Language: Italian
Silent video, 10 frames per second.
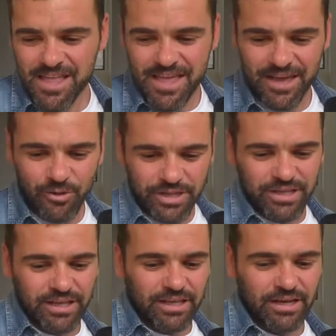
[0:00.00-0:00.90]
E
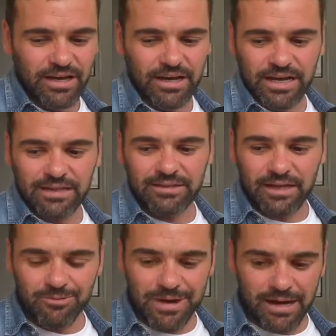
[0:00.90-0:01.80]
quindi eh, Cantina
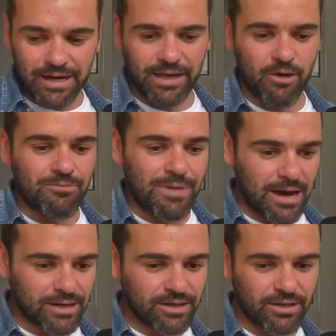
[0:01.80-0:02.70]
Urbana che è un
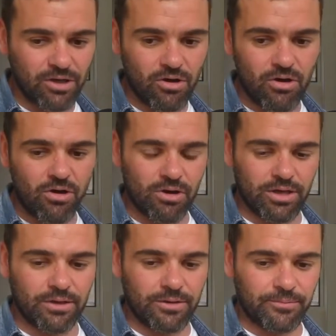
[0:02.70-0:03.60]
marchio
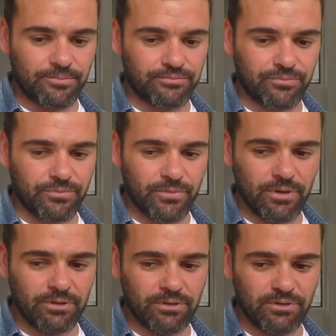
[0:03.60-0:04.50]

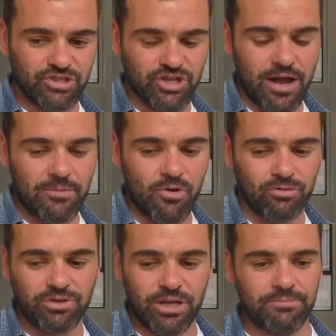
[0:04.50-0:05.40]
diciamo,
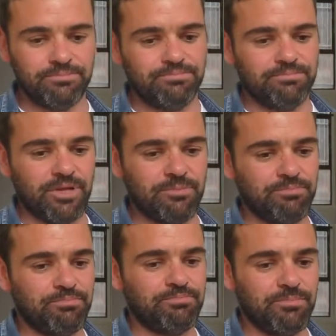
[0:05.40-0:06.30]
del, del,
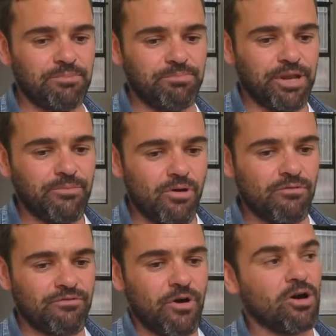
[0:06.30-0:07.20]
del primo
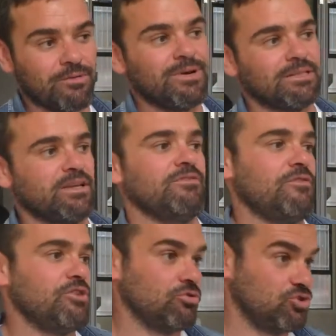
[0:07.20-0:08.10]
format che fa
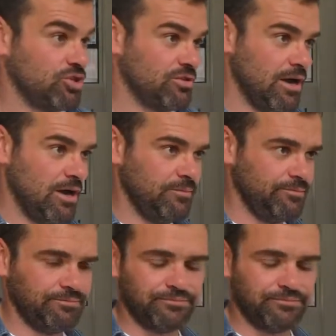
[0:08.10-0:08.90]
vino in città,